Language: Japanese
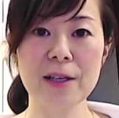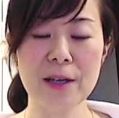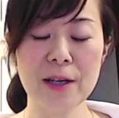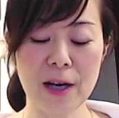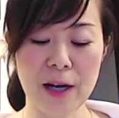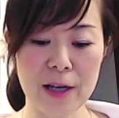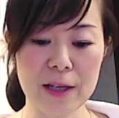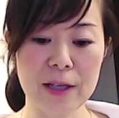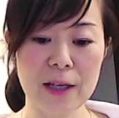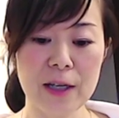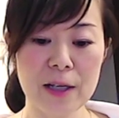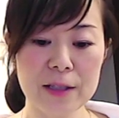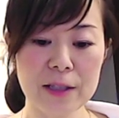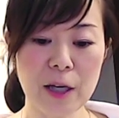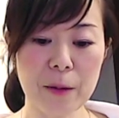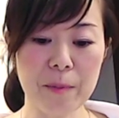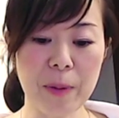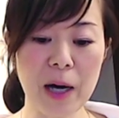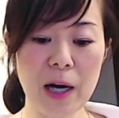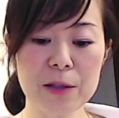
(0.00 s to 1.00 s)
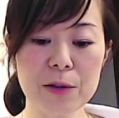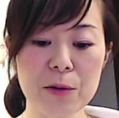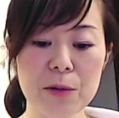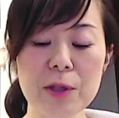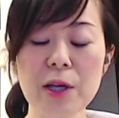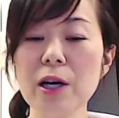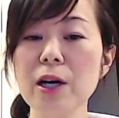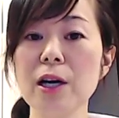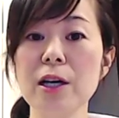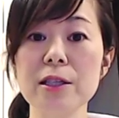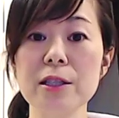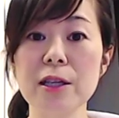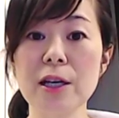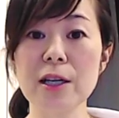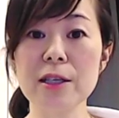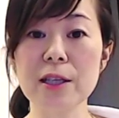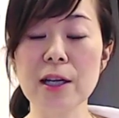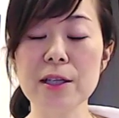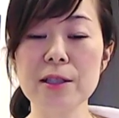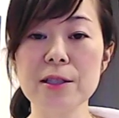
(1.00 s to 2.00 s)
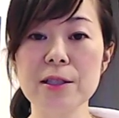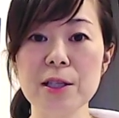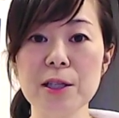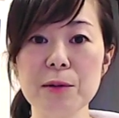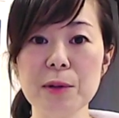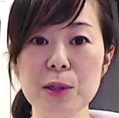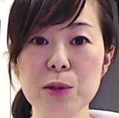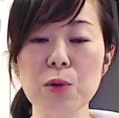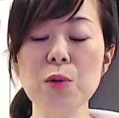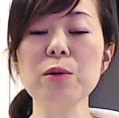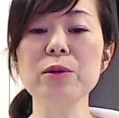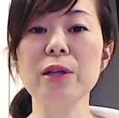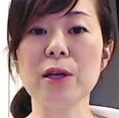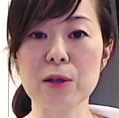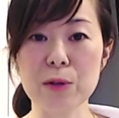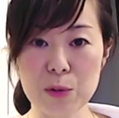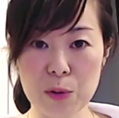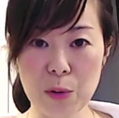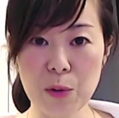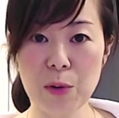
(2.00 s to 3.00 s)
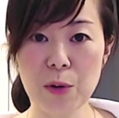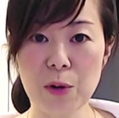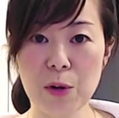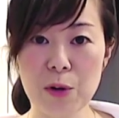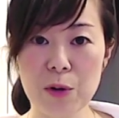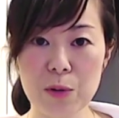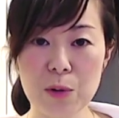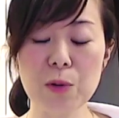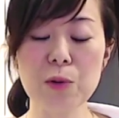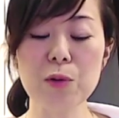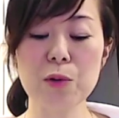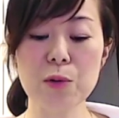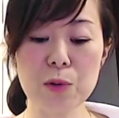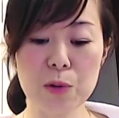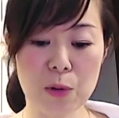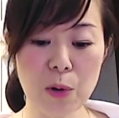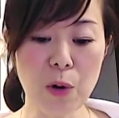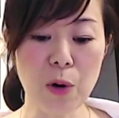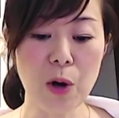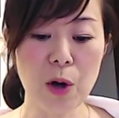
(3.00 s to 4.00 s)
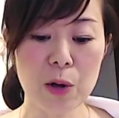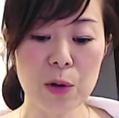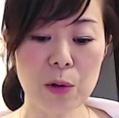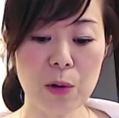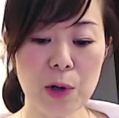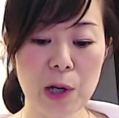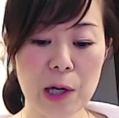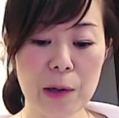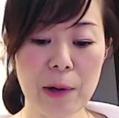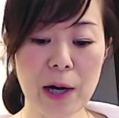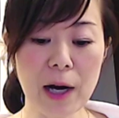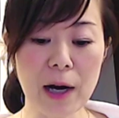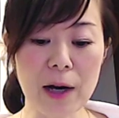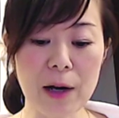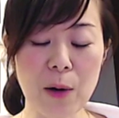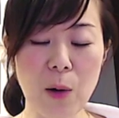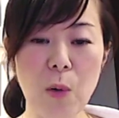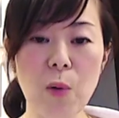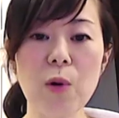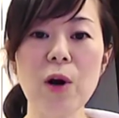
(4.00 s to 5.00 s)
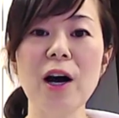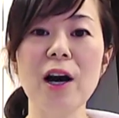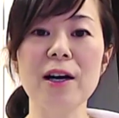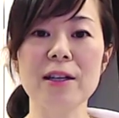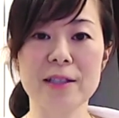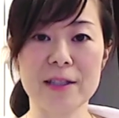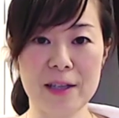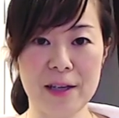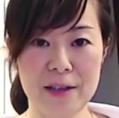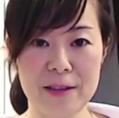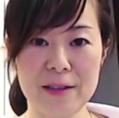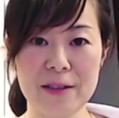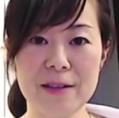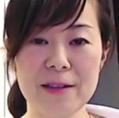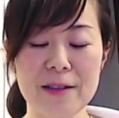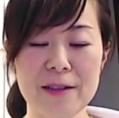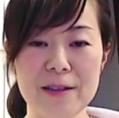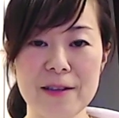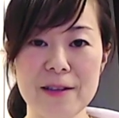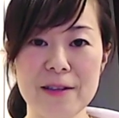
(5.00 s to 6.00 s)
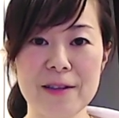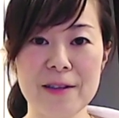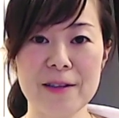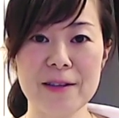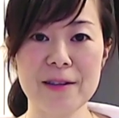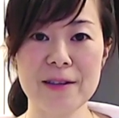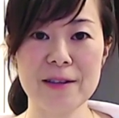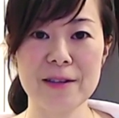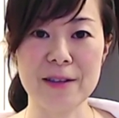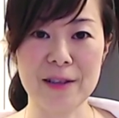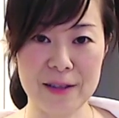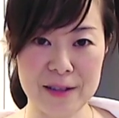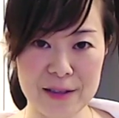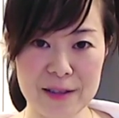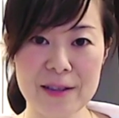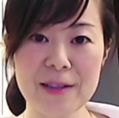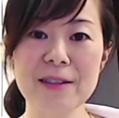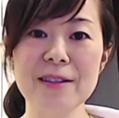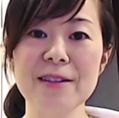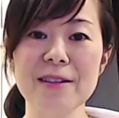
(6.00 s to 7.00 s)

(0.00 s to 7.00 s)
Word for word: はい、じゃあパートナーがいない男性はどうなるのというとこれはお母さんです。